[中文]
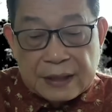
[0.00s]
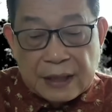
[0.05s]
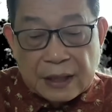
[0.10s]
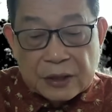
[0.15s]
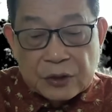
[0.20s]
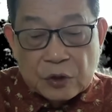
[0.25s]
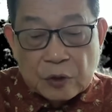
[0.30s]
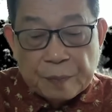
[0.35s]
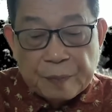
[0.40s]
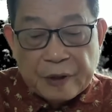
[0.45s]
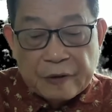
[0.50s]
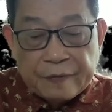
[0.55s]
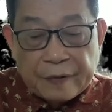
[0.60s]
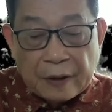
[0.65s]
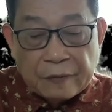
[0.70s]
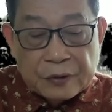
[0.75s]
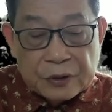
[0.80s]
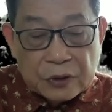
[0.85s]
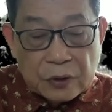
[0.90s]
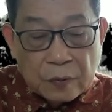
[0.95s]
相准备
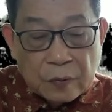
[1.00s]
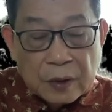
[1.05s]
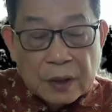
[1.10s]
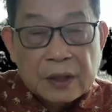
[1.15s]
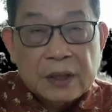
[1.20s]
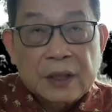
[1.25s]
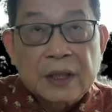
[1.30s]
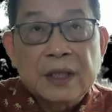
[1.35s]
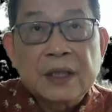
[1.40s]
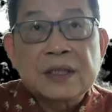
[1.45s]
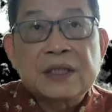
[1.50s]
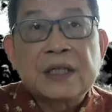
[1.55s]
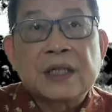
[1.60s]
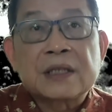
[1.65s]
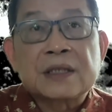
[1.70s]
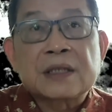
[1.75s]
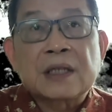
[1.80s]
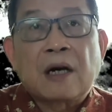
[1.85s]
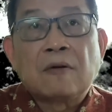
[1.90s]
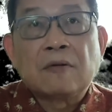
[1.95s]
访问中国惹起的
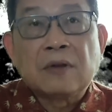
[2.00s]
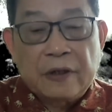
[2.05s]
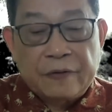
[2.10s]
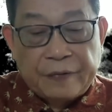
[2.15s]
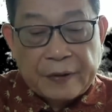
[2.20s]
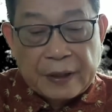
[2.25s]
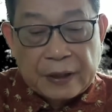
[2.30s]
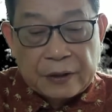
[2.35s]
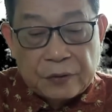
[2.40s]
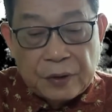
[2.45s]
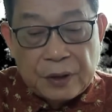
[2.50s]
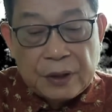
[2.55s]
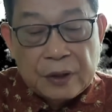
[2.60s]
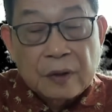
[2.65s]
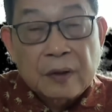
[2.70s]
朝野反对，